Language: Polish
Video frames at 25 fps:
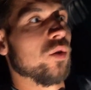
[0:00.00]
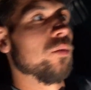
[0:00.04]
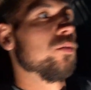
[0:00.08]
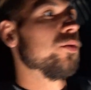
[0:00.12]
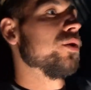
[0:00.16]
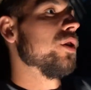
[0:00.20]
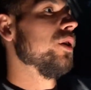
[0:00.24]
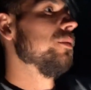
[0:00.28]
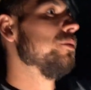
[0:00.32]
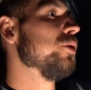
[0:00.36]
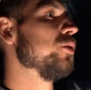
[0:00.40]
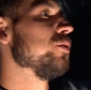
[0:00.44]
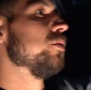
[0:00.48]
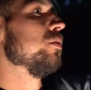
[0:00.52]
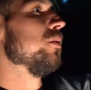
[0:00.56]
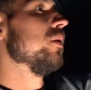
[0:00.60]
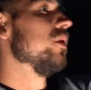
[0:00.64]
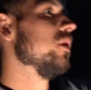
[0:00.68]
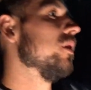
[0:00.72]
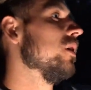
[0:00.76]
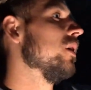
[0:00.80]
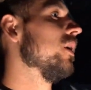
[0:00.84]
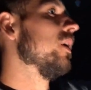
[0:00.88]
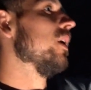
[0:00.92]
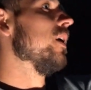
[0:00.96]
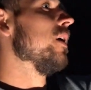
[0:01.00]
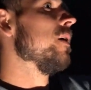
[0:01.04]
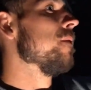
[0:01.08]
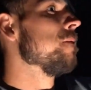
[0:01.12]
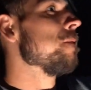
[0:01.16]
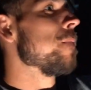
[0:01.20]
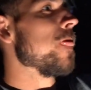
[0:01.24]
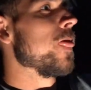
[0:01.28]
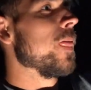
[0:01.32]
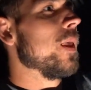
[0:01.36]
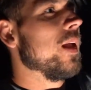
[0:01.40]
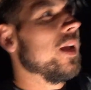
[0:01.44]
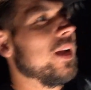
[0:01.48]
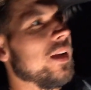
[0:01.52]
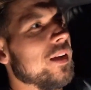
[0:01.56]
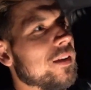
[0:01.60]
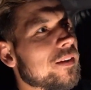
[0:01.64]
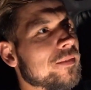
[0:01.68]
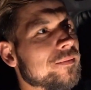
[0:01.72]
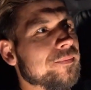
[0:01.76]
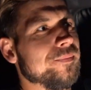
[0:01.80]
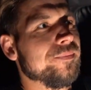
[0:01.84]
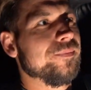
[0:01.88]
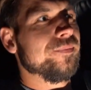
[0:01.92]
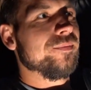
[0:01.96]
Musielibyśmy.
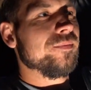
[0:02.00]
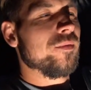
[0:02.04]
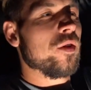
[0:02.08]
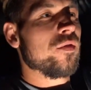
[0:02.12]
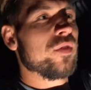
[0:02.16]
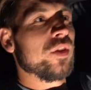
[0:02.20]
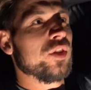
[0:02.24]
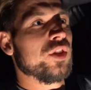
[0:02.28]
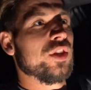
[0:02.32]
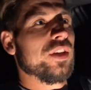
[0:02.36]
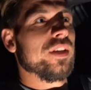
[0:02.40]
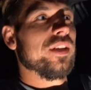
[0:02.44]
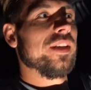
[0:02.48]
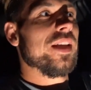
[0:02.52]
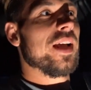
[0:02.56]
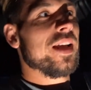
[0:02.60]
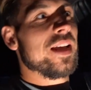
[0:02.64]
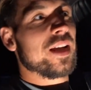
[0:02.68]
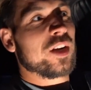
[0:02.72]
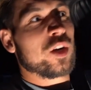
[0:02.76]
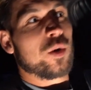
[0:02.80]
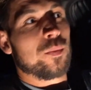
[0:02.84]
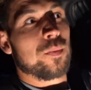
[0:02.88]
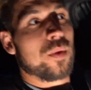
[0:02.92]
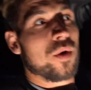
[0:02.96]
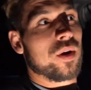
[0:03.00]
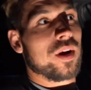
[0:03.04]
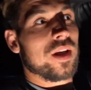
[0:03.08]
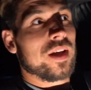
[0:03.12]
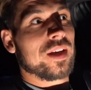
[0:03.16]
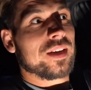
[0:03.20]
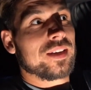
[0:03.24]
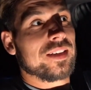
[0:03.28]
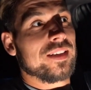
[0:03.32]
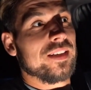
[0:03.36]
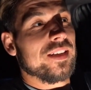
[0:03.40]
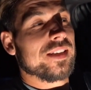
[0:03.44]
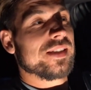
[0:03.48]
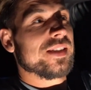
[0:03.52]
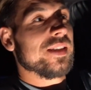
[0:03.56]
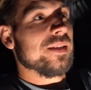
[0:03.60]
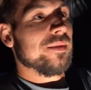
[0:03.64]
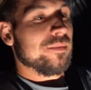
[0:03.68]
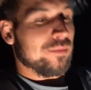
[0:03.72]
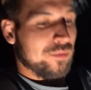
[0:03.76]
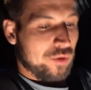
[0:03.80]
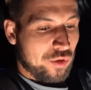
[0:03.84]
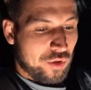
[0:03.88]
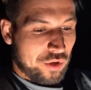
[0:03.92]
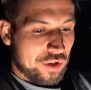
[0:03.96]
No wiecie, ja jako Polak
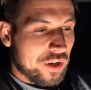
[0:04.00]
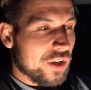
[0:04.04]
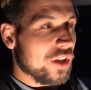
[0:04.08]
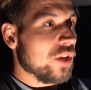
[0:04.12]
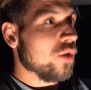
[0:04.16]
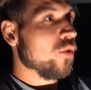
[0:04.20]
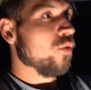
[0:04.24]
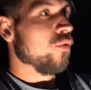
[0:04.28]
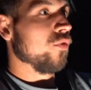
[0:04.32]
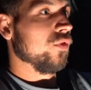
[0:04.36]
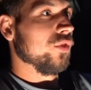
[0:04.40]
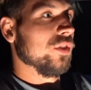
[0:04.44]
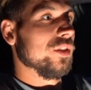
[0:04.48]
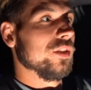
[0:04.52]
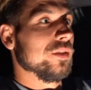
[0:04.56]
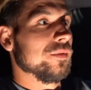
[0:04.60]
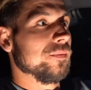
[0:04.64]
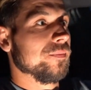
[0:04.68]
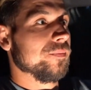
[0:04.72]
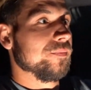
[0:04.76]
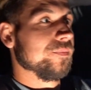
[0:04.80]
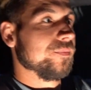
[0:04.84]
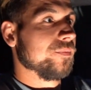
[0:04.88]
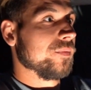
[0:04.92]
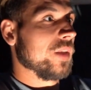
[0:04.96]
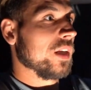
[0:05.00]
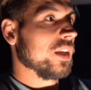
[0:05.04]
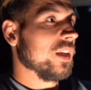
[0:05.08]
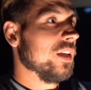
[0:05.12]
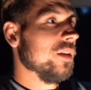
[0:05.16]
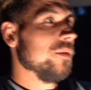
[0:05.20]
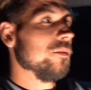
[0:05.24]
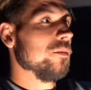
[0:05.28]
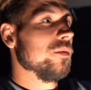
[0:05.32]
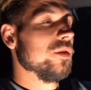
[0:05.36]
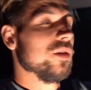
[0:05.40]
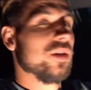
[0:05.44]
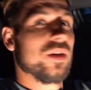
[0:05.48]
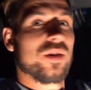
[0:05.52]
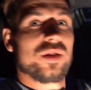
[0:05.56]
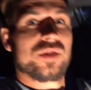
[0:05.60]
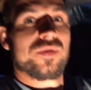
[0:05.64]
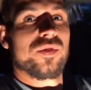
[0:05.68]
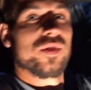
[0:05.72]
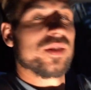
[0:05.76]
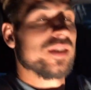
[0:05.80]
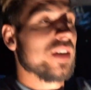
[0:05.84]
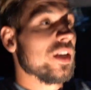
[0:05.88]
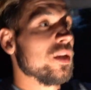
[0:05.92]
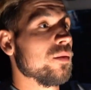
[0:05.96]
jestem trochę nieufny takim
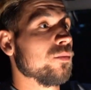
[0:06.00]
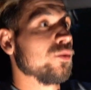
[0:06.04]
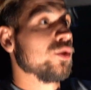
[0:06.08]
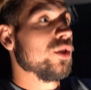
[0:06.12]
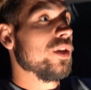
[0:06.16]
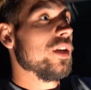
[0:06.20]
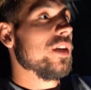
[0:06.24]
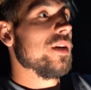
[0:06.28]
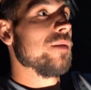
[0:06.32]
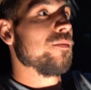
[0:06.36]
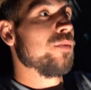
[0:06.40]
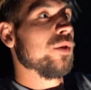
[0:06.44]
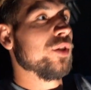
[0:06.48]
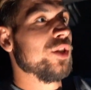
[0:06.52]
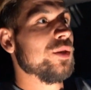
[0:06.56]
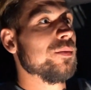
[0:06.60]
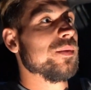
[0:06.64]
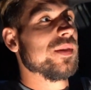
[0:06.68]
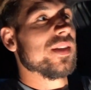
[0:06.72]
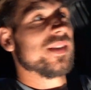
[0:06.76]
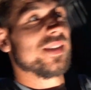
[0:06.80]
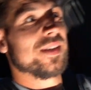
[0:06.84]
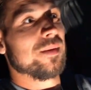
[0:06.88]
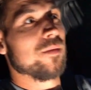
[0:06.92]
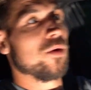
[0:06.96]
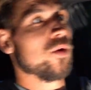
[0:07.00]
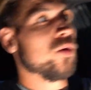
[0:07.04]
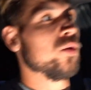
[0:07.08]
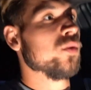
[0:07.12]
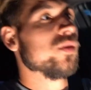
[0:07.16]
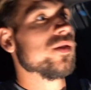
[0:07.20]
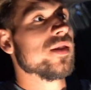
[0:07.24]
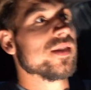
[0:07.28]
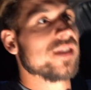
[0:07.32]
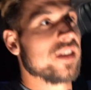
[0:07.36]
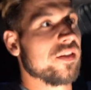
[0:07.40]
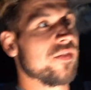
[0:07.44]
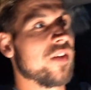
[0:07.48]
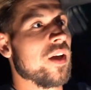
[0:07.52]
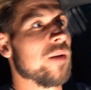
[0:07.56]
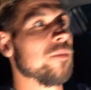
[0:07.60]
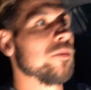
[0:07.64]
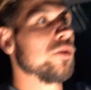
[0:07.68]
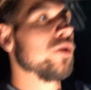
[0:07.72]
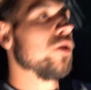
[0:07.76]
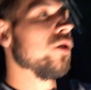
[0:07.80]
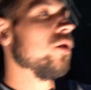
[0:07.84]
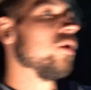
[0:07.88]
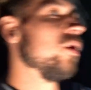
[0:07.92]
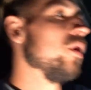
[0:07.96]
rozwiązaniom, że płacimy za samochód, zostawiamy
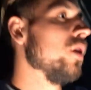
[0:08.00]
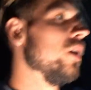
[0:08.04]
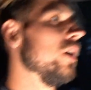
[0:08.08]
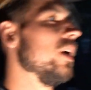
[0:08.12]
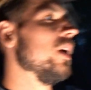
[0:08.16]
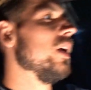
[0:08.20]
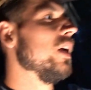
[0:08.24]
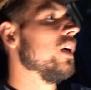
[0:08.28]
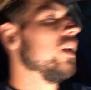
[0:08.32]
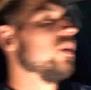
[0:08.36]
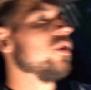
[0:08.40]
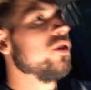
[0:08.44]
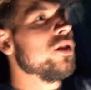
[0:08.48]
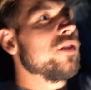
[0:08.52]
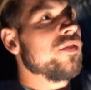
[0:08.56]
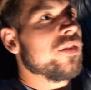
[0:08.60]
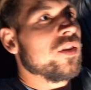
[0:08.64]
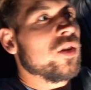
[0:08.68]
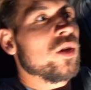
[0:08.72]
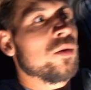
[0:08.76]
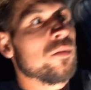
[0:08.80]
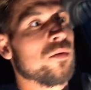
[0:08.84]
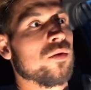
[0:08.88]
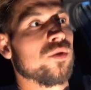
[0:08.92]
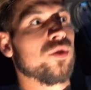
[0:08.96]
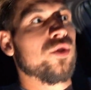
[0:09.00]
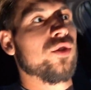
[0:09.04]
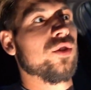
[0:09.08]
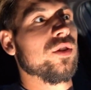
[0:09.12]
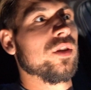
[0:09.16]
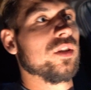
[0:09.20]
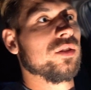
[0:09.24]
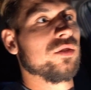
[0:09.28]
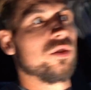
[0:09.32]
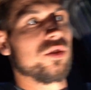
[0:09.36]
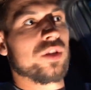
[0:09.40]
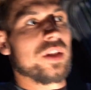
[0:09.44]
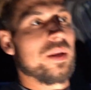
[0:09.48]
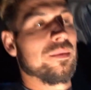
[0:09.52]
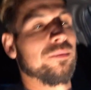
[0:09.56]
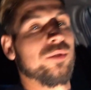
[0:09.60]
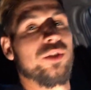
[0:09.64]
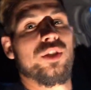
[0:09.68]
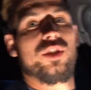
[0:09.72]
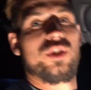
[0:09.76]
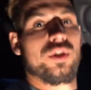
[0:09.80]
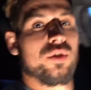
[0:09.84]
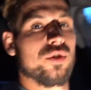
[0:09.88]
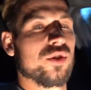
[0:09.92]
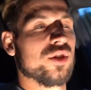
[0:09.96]
go. No nie wiadomo, czy ktoś tam
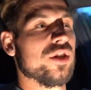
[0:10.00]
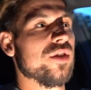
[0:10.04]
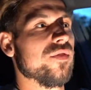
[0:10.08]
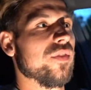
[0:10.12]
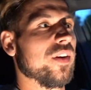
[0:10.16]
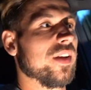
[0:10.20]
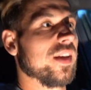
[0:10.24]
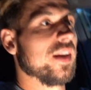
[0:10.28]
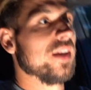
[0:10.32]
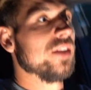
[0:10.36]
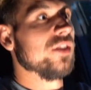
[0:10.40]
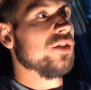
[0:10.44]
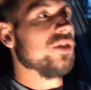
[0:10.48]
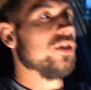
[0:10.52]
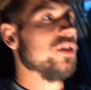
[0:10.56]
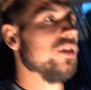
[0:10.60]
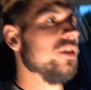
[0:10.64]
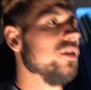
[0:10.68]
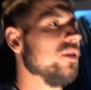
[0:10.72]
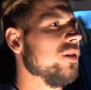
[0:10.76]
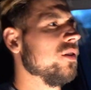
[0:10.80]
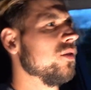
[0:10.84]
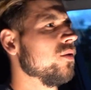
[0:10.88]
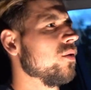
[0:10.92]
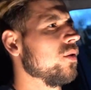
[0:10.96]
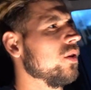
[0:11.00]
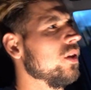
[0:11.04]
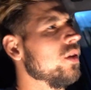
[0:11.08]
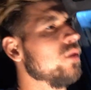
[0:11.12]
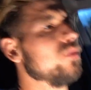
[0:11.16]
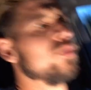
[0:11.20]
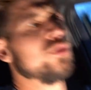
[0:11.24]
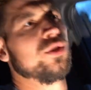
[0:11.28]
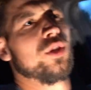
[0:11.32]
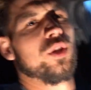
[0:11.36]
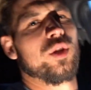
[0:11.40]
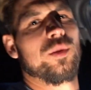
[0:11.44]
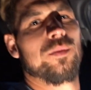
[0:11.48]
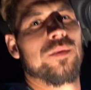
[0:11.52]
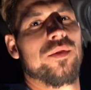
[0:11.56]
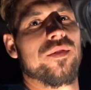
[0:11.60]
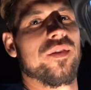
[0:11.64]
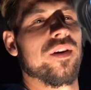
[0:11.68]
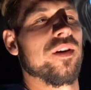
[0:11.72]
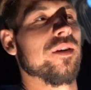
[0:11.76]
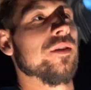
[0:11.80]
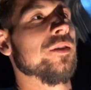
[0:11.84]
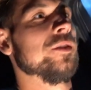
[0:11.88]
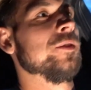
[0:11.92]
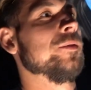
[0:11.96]
ci czegoś nie wykręci. Kurde, różnie to
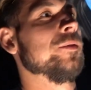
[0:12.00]
bywa.